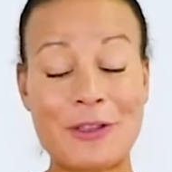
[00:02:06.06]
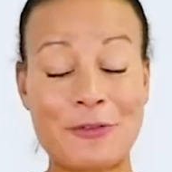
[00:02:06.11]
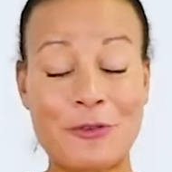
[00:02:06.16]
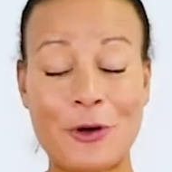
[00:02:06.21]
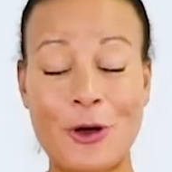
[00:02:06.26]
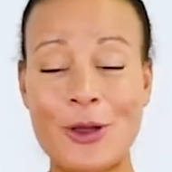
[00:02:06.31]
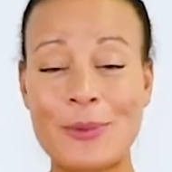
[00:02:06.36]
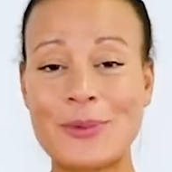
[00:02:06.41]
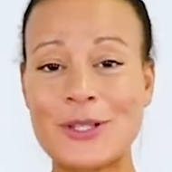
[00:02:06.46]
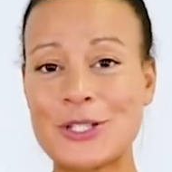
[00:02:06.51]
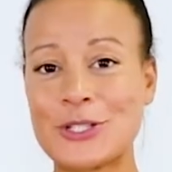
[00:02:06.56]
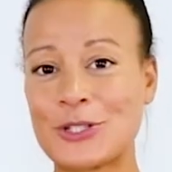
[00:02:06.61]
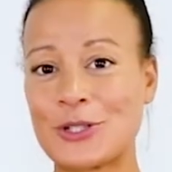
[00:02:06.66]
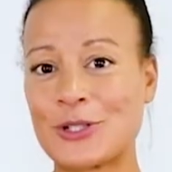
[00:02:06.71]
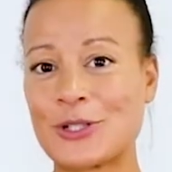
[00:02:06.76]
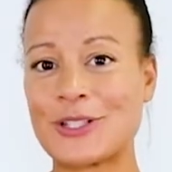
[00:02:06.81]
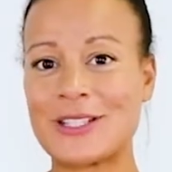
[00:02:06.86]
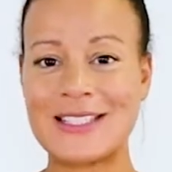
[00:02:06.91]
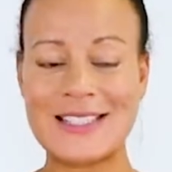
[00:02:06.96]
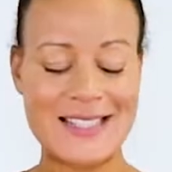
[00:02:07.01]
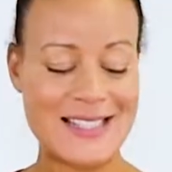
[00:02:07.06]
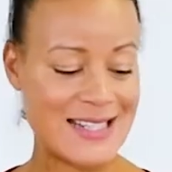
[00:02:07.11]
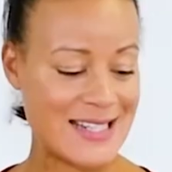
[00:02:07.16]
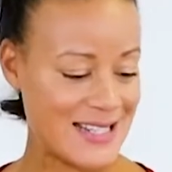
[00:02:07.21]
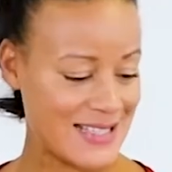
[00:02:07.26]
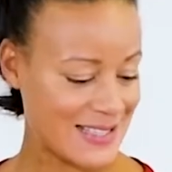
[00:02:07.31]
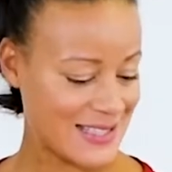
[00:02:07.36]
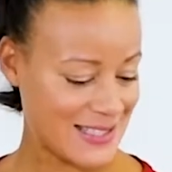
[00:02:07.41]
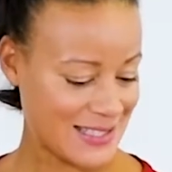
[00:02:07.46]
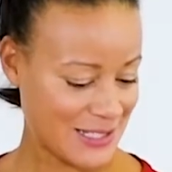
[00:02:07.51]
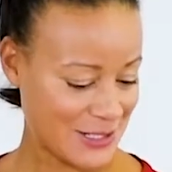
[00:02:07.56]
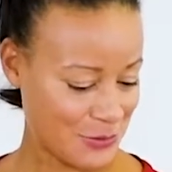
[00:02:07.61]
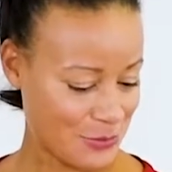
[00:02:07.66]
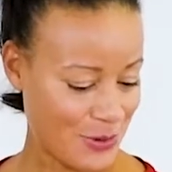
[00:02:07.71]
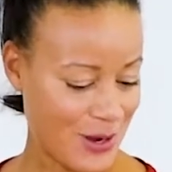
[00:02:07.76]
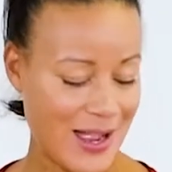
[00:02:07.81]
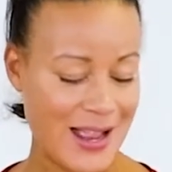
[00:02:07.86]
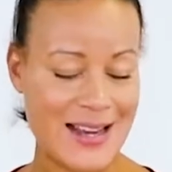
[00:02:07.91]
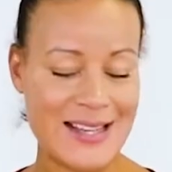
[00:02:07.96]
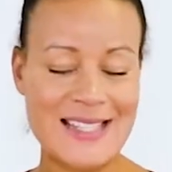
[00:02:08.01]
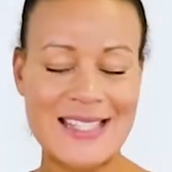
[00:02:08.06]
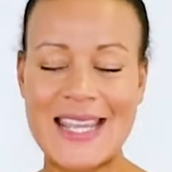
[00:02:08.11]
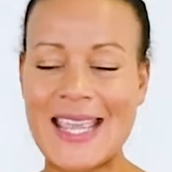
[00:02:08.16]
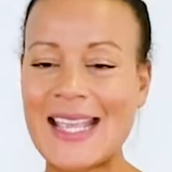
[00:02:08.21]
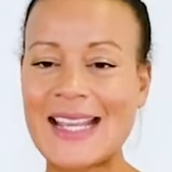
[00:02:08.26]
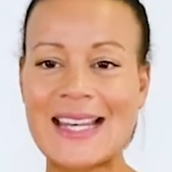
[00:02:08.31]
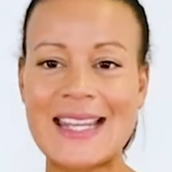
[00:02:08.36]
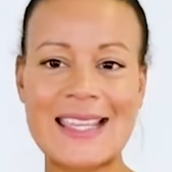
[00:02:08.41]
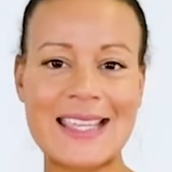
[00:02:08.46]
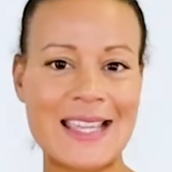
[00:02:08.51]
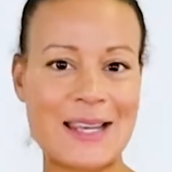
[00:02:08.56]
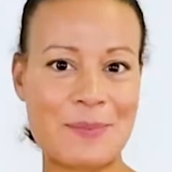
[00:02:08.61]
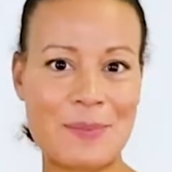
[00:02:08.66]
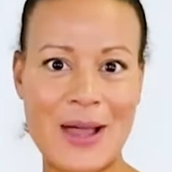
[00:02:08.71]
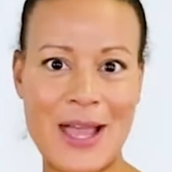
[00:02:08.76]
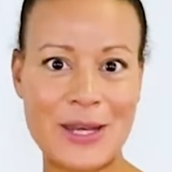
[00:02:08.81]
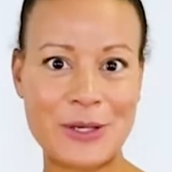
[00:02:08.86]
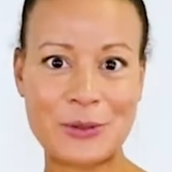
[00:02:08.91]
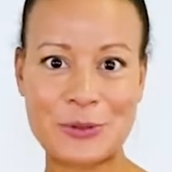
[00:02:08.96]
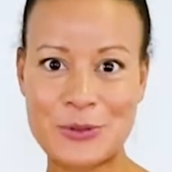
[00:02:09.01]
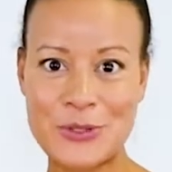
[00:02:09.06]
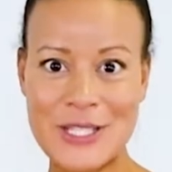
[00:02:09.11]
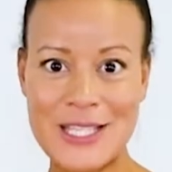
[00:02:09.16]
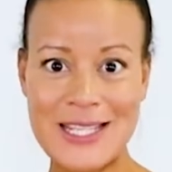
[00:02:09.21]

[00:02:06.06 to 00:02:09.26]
Und ich freue mich schon, dieses Ritual täglich in meine